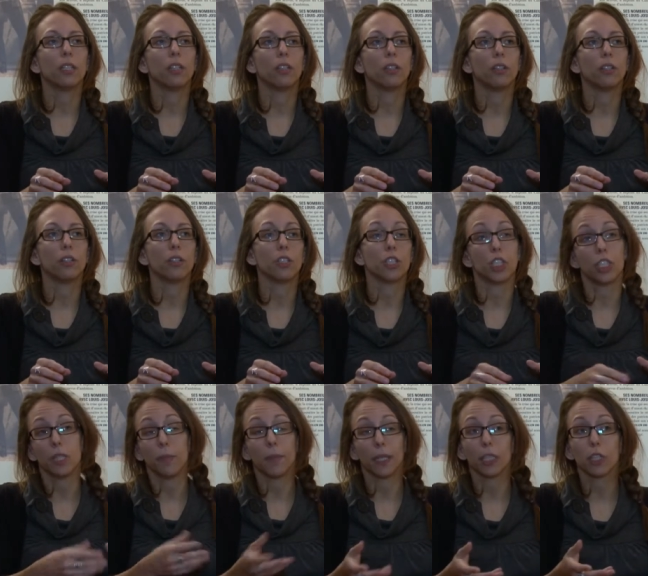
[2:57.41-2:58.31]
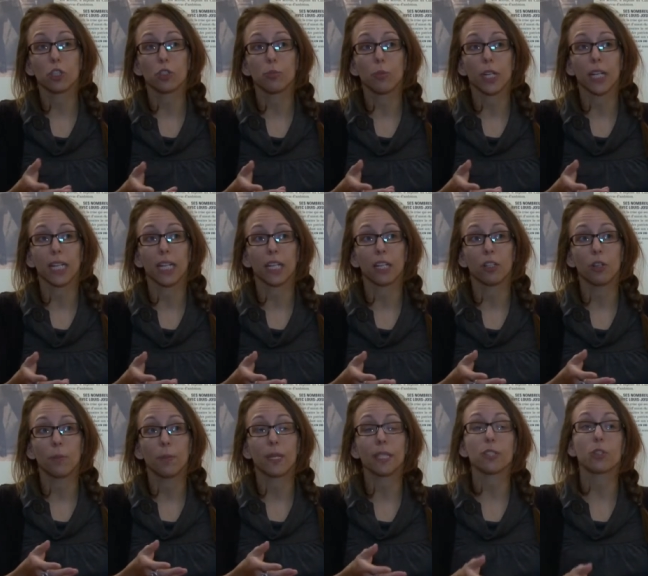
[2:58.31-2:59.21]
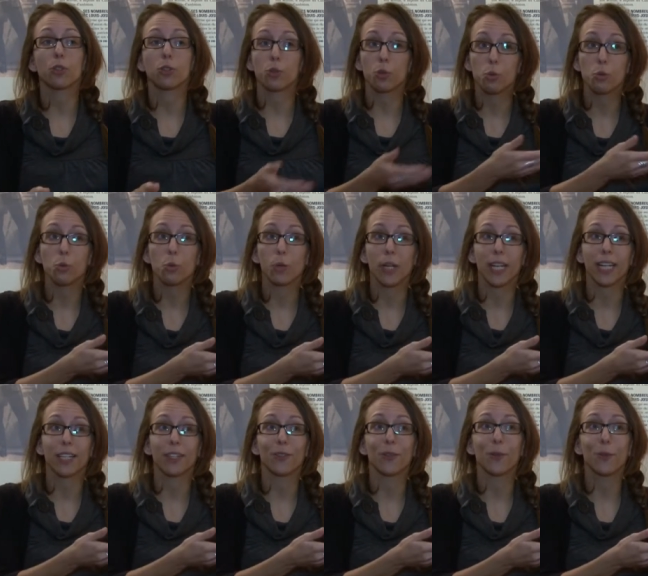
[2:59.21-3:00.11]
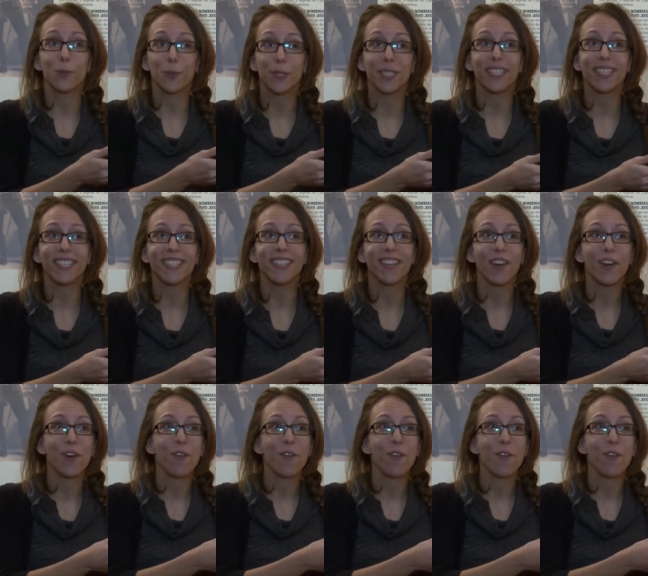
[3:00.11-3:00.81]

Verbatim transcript: euh, je dis patriotes du Bas-Canada parce que ceux du Haut-Canada aussi,